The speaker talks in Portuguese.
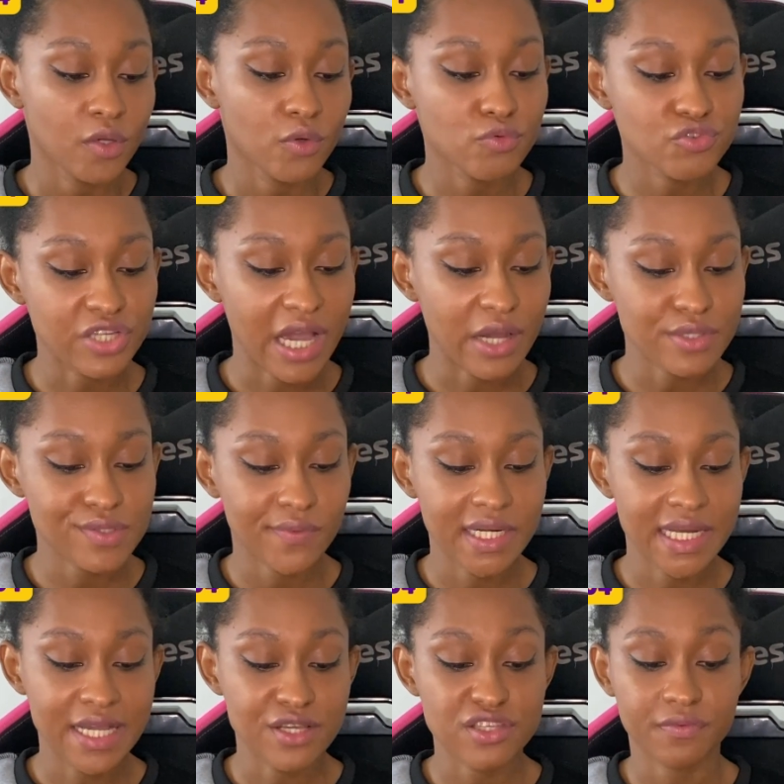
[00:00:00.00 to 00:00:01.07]
um gel
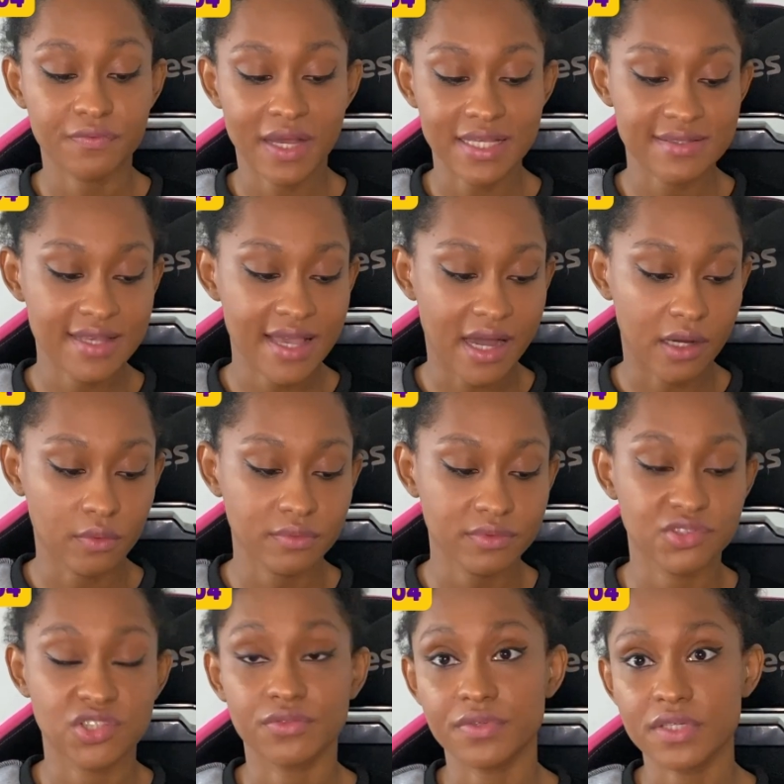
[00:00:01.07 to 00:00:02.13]
esfoliante facial
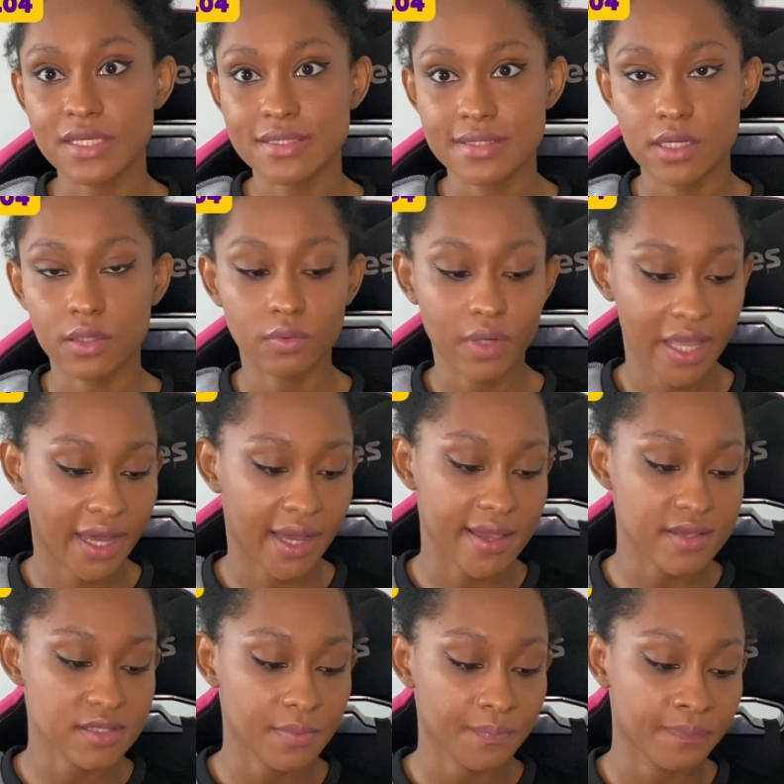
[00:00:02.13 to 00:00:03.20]
de
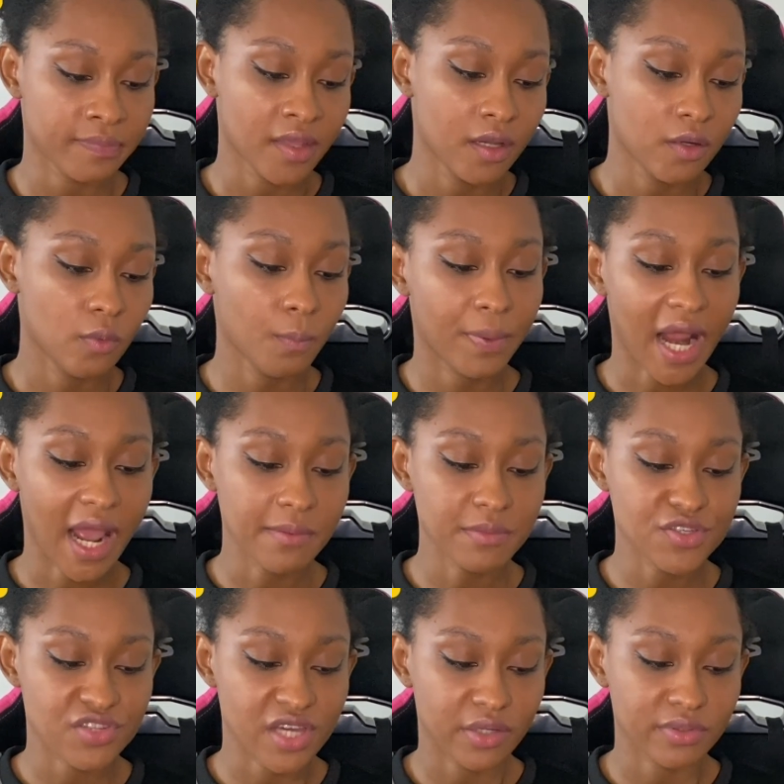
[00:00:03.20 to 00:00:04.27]
R$25,00, um
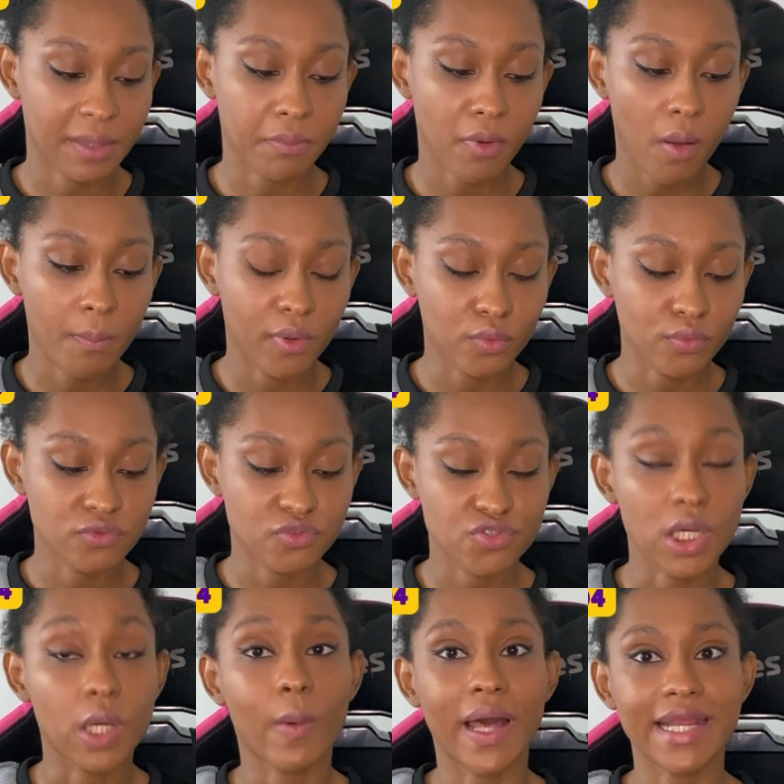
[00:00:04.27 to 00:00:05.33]
prime gel da Borbous
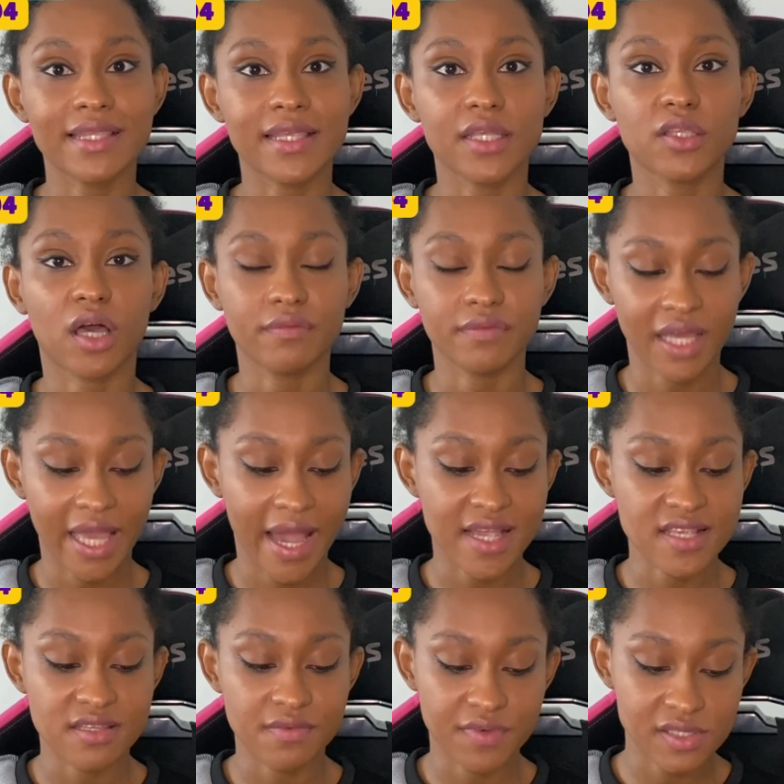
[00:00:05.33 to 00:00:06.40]
de
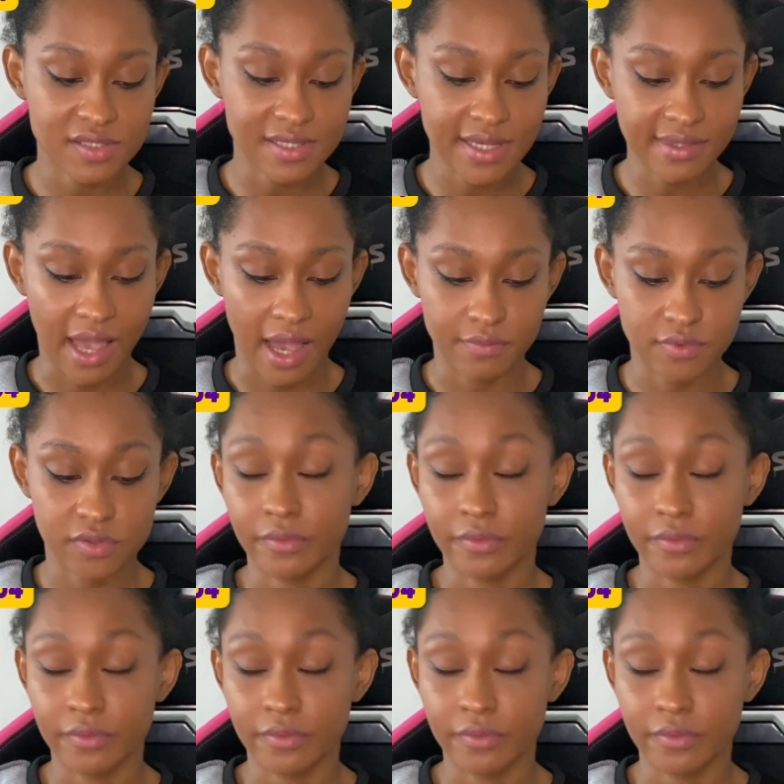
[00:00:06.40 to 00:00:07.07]
R$49,20.